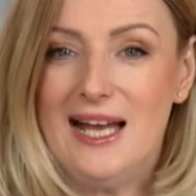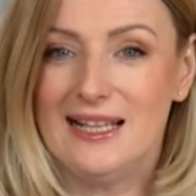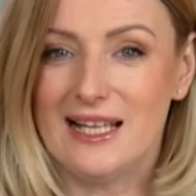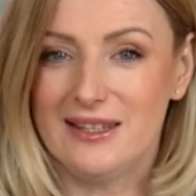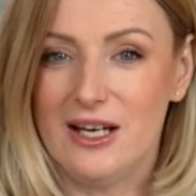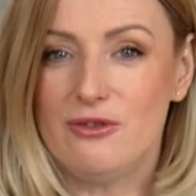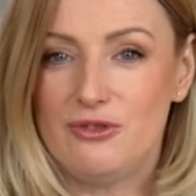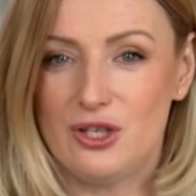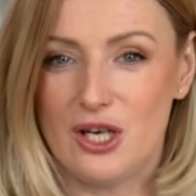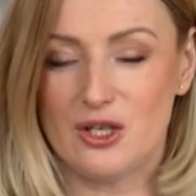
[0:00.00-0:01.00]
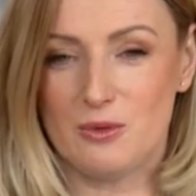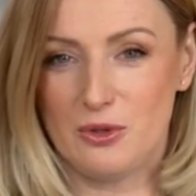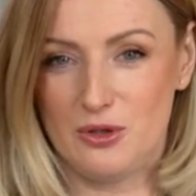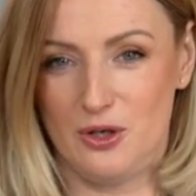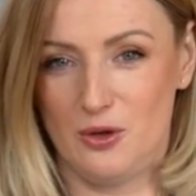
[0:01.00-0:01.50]
Dlatego w dzisiejszym
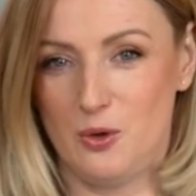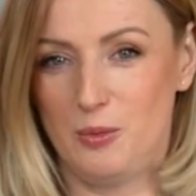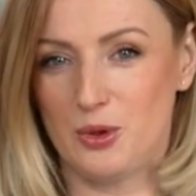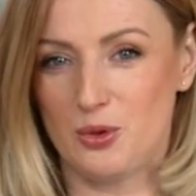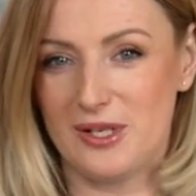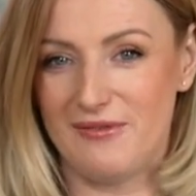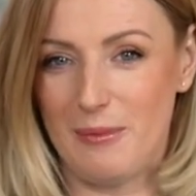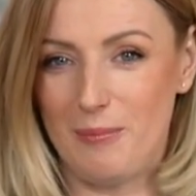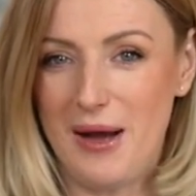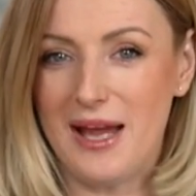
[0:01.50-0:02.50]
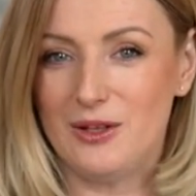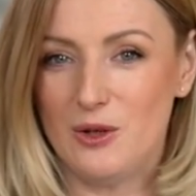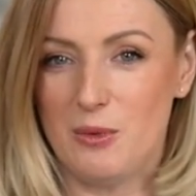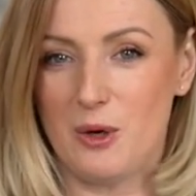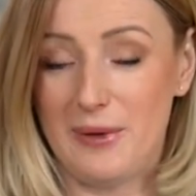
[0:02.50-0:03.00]
odcinku podrzucę Wam parę
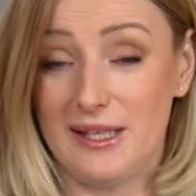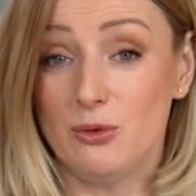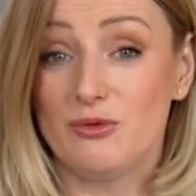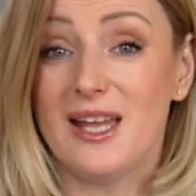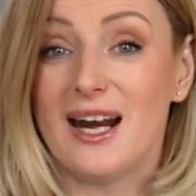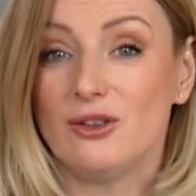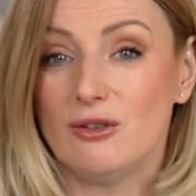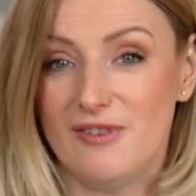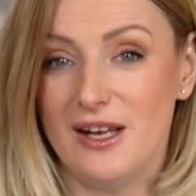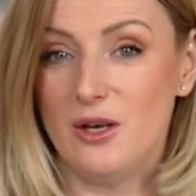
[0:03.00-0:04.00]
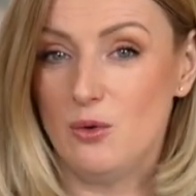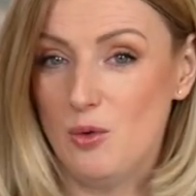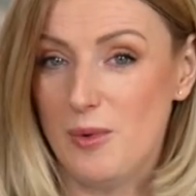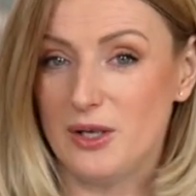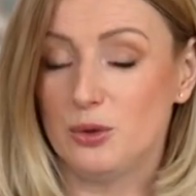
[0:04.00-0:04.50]
dobrych patentów na ratowanie
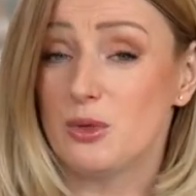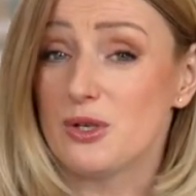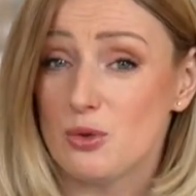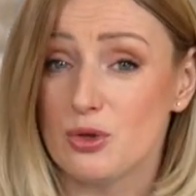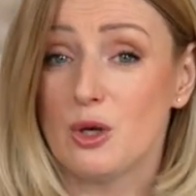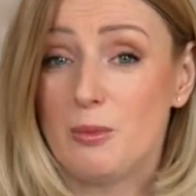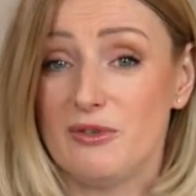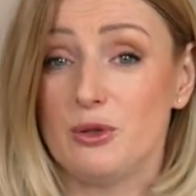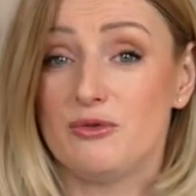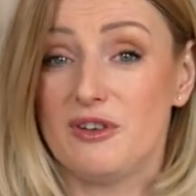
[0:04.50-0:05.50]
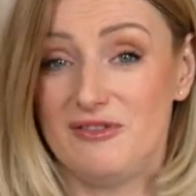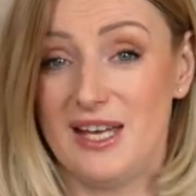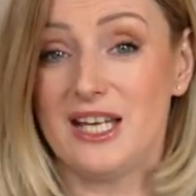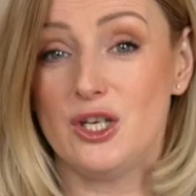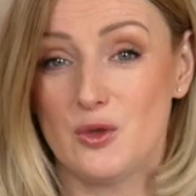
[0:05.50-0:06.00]
ubrań, które z różnych powodów w
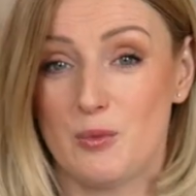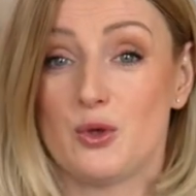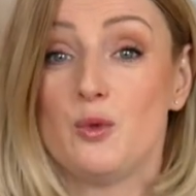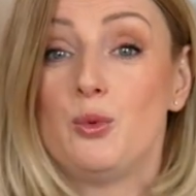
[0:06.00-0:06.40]
jakiś sposób